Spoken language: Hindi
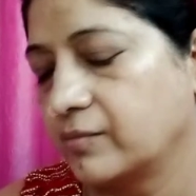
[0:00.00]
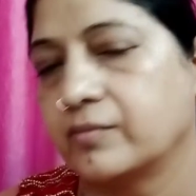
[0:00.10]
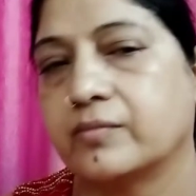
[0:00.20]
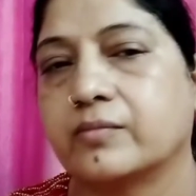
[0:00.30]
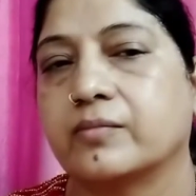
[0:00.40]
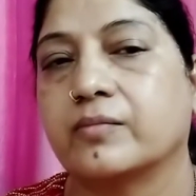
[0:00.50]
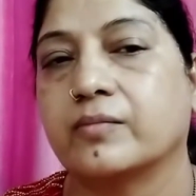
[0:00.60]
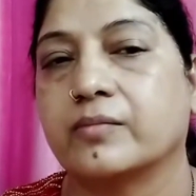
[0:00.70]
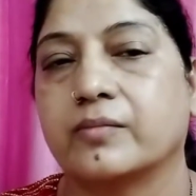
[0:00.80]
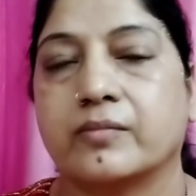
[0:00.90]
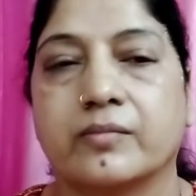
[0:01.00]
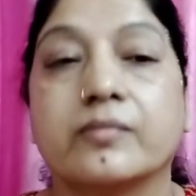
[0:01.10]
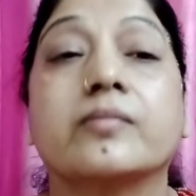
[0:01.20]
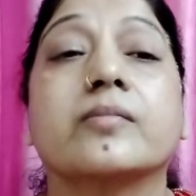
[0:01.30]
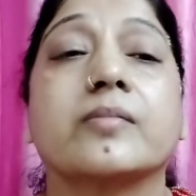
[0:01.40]
कंसीलर नहीं लगा रही
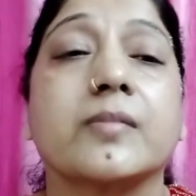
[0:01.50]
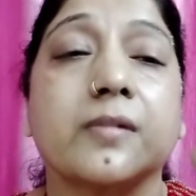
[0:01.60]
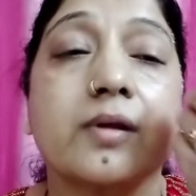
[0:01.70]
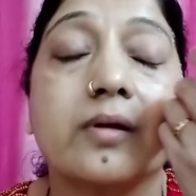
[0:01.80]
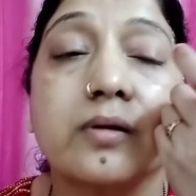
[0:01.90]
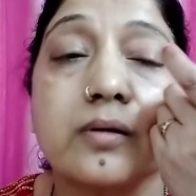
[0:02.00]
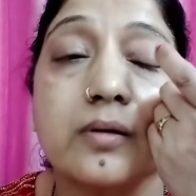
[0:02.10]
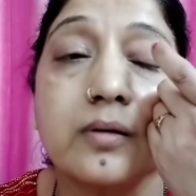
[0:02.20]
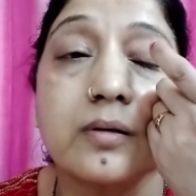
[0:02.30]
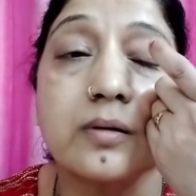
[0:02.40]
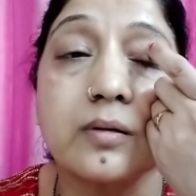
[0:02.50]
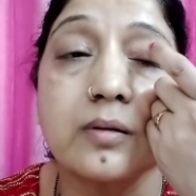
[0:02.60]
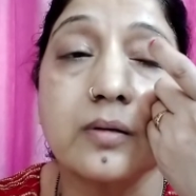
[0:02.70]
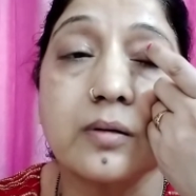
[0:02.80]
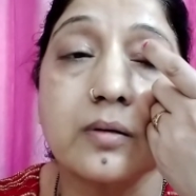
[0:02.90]
हूँ मैं ये सिर्फ बीबी
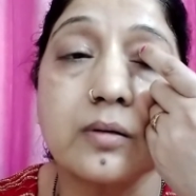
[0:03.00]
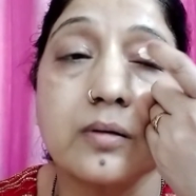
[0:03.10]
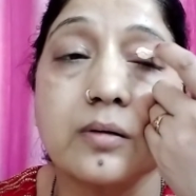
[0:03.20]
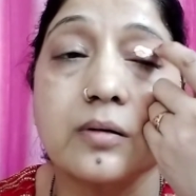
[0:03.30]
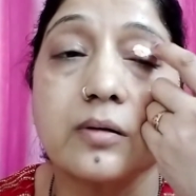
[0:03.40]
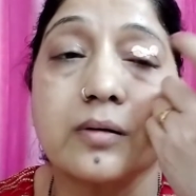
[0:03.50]
क्रीम लगाऊंगी